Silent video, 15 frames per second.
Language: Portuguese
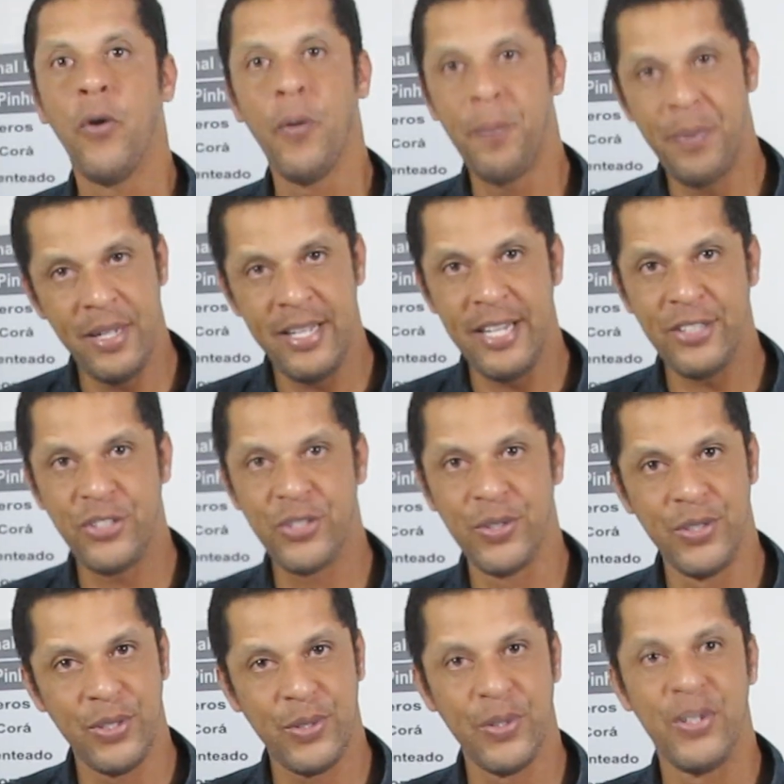o bilhete
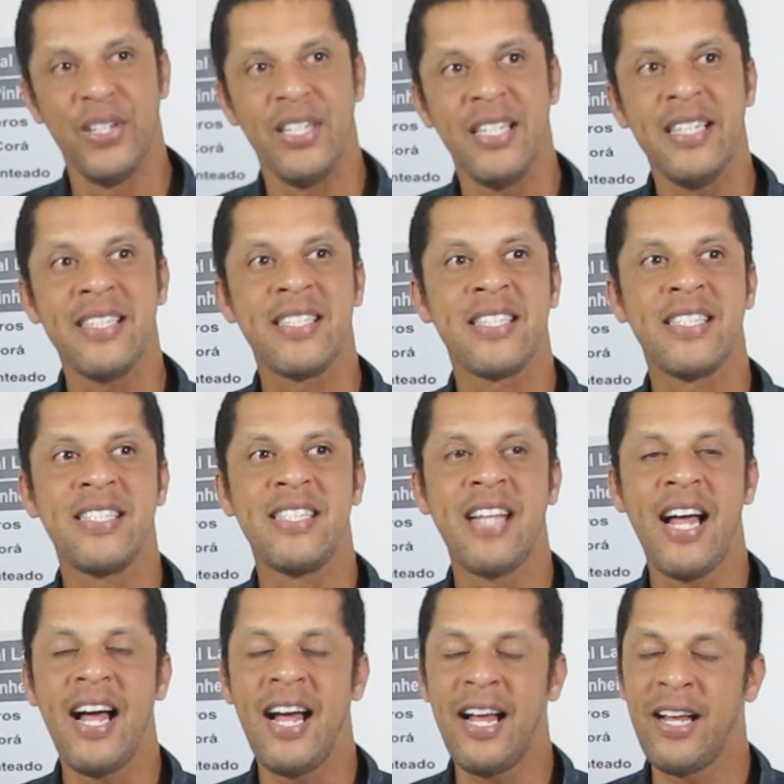único
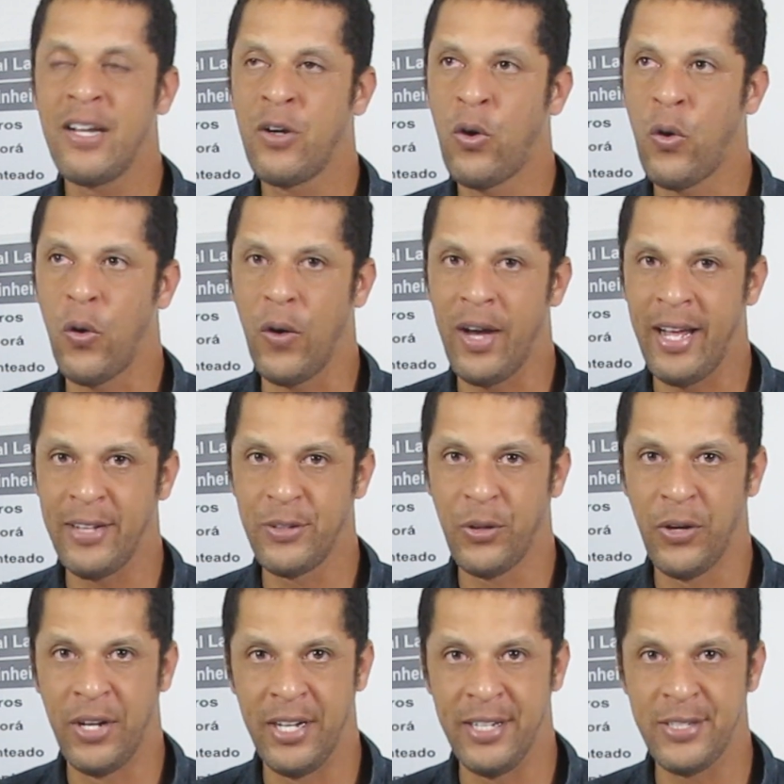está correndo
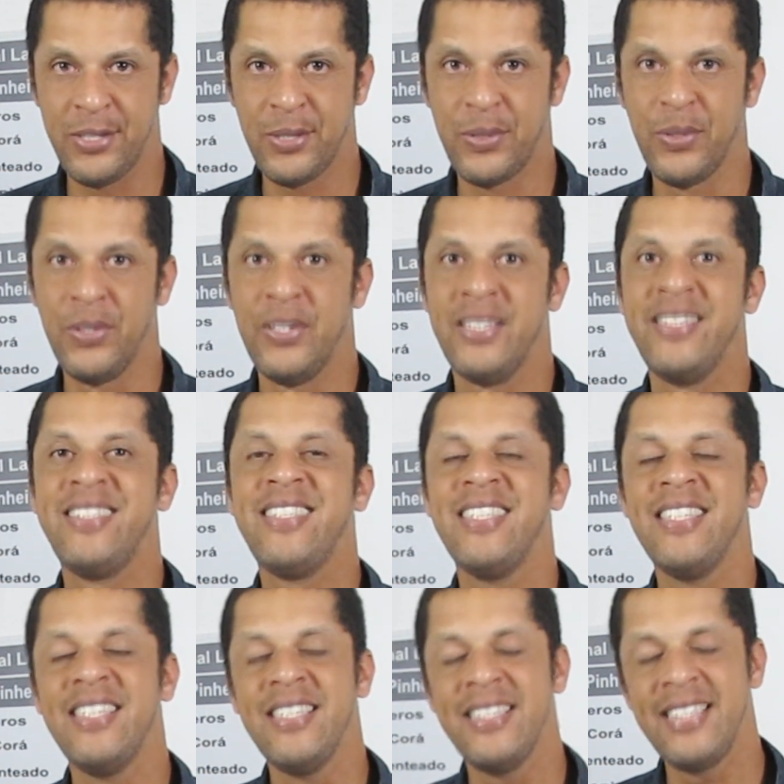risco
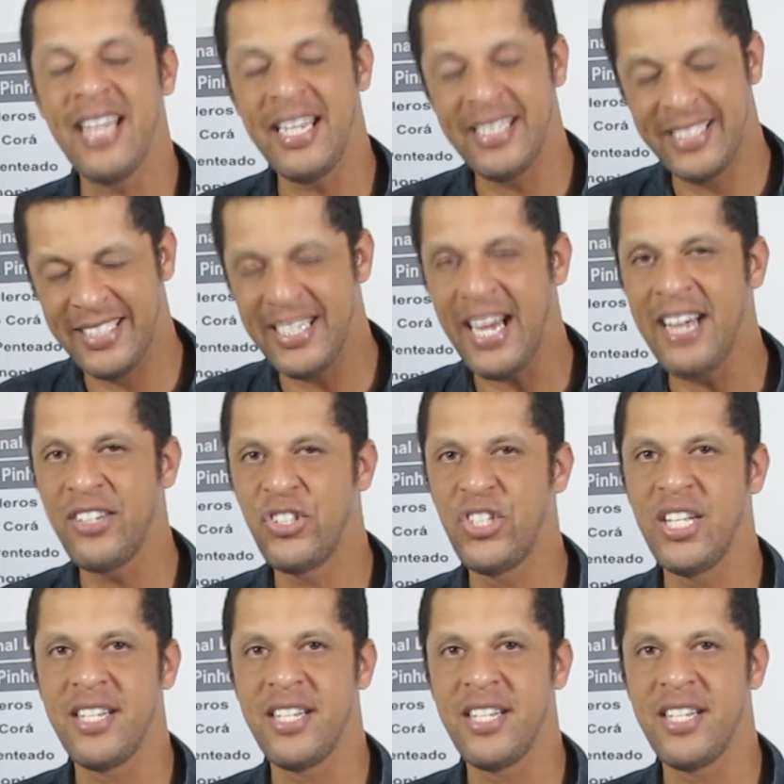de deixar de